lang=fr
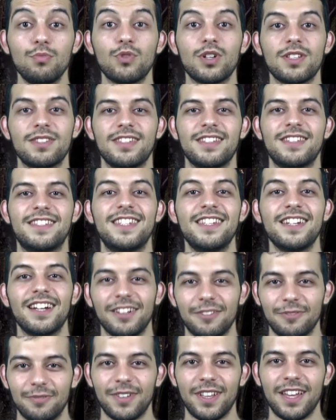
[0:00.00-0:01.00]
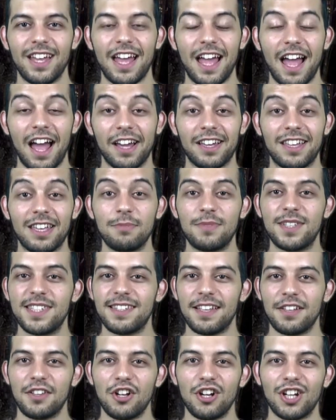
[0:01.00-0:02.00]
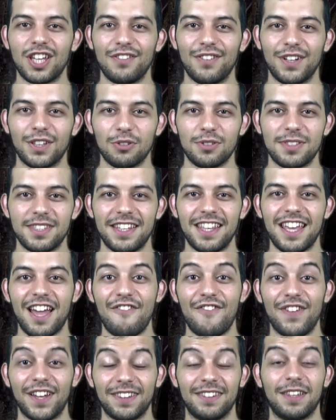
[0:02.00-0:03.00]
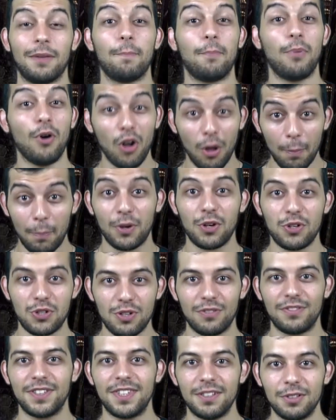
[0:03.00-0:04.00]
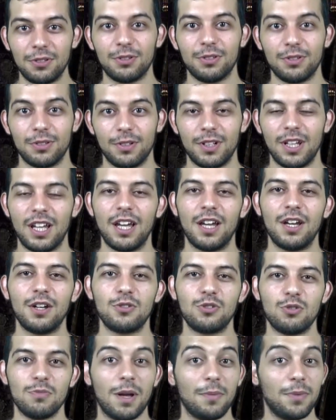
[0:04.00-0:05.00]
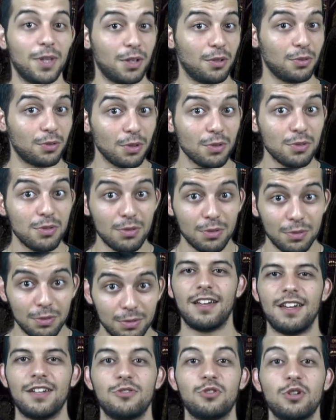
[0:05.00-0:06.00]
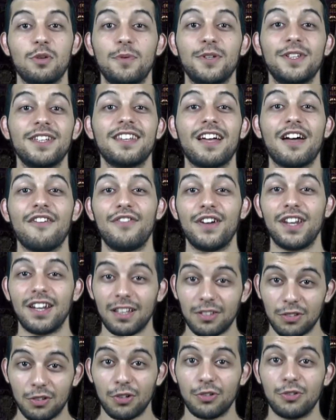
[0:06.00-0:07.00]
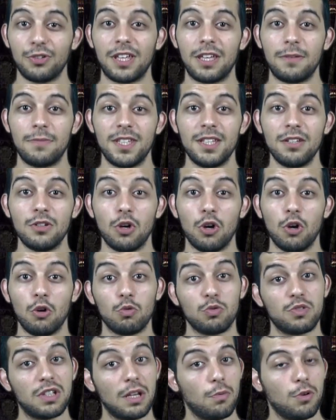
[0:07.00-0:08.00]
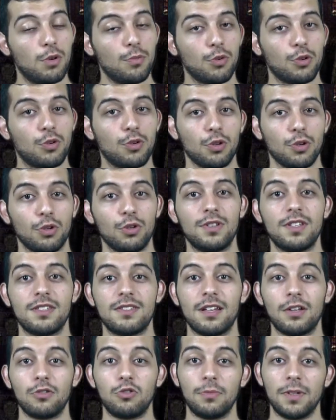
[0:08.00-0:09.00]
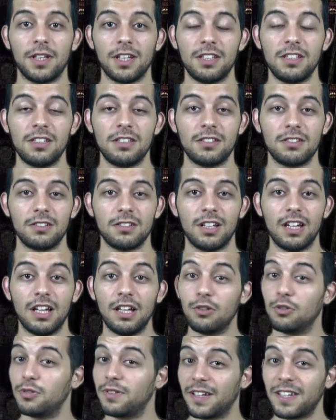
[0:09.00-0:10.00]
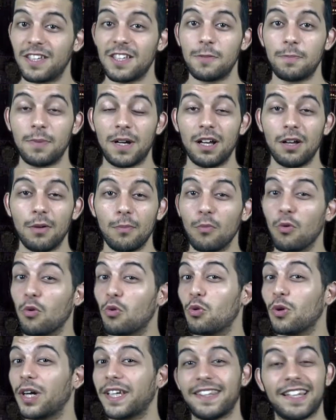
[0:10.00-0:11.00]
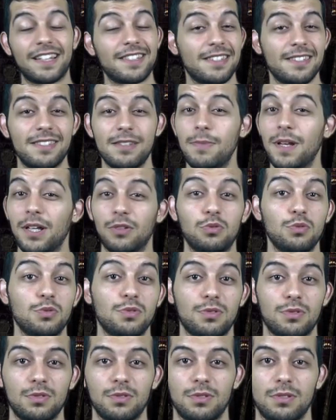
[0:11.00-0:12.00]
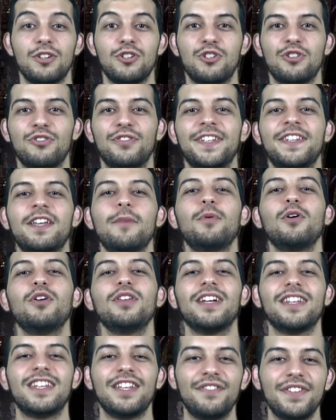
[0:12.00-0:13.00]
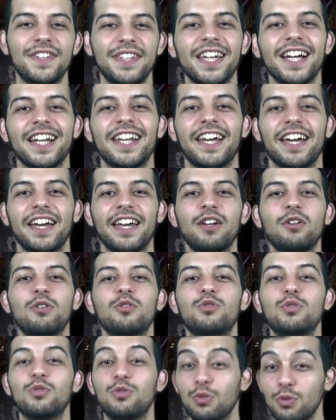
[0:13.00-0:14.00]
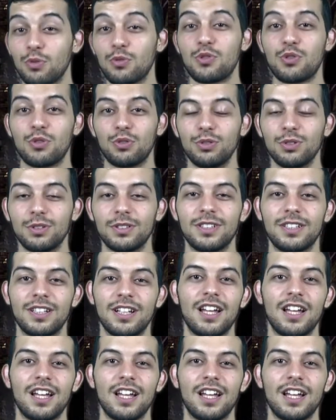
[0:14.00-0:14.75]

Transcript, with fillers: moi c'est Dia, un game designer qui va t'enseigner à faire tes propres jeux vidéo. Tu m'as bien entendu. Tu es peut-être un fan hardcore de gaming ou simplement curieux des arts numériques. Ne t'inquiète pas, mon cours est accessible à tous. Je vais t'apprendre à définir les règles de ton jeu,